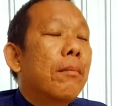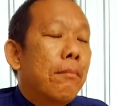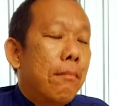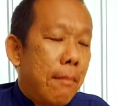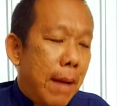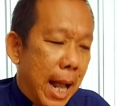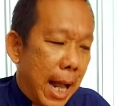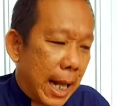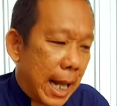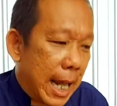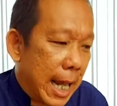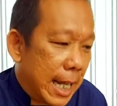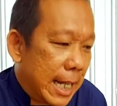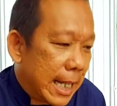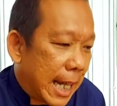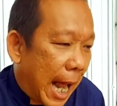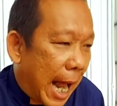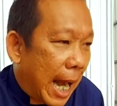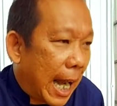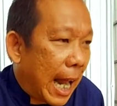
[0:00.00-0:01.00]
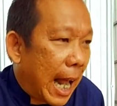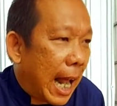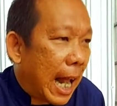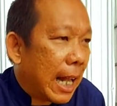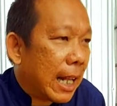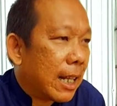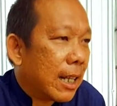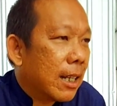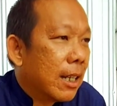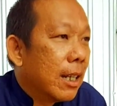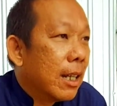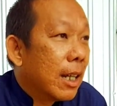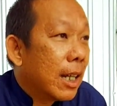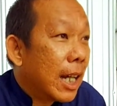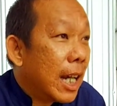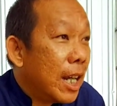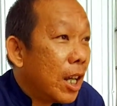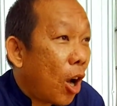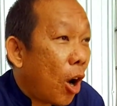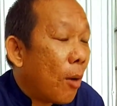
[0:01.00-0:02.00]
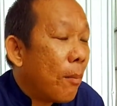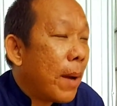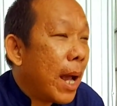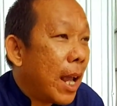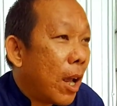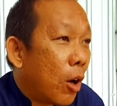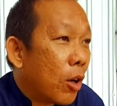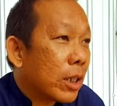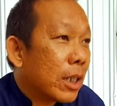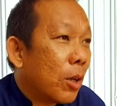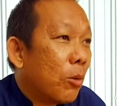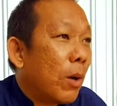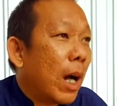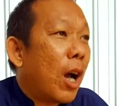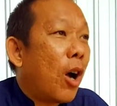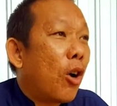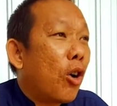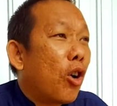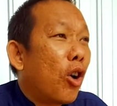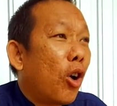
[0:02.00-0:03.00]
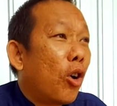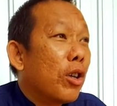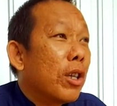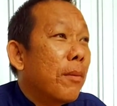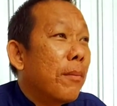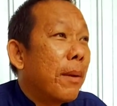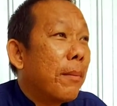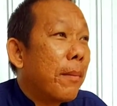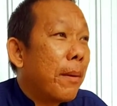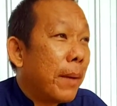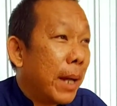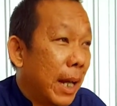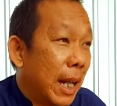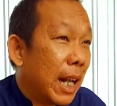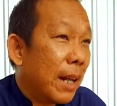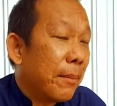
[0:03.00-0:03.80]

mà cái hỷ xã là khi họ mê họ xấu hoặc họ có lỗi với mình mà